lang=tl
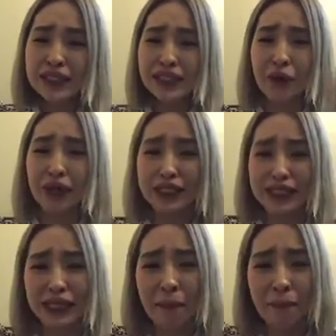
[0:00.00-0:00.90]
Na which
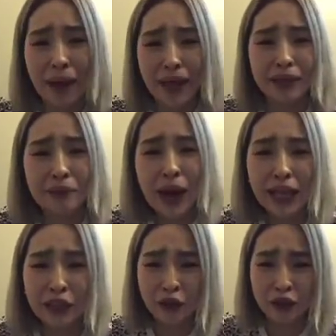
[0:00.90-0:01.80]
is ang
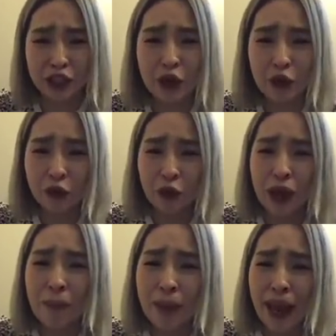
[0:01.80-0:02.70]
bait-bait ko sa'yo nung
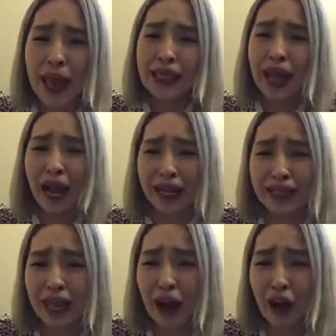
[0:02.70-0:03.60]
gabi,
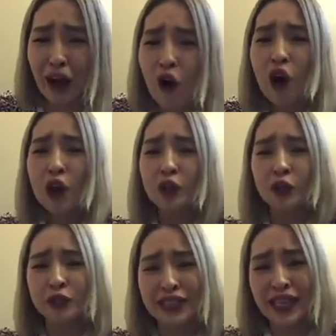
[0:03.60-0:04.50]
nakita ko
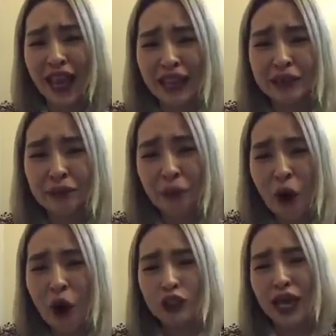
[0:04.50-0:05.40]
yung sinend
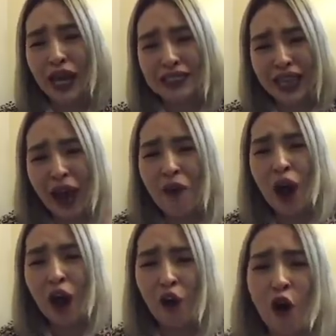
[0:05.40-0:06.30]
mo sa
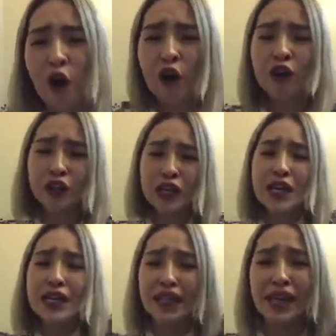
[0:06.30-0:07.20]
asawa ko
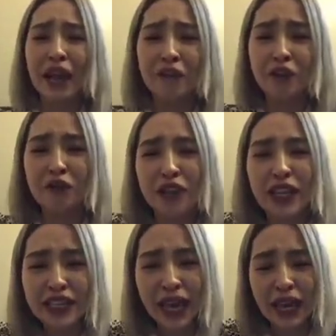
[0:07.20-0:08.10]
na
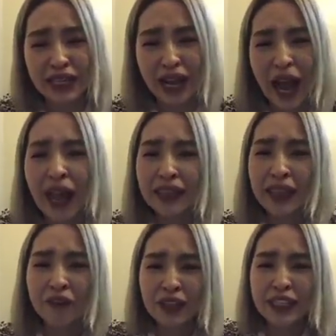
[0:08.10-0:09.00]
nagpipinger ka
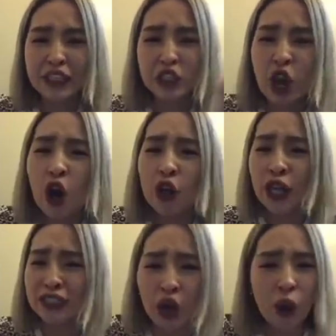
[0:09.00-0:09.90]
na video
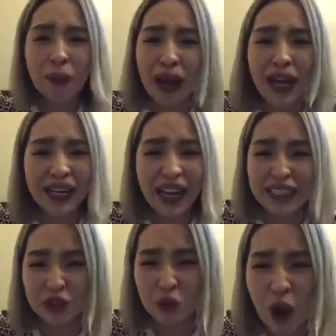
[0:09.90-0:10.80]
na sobrang
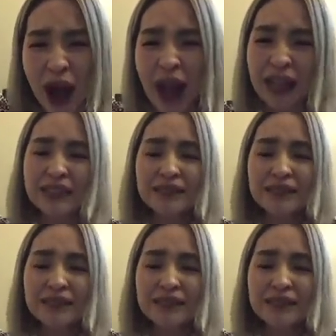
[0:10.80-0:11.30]
laswa.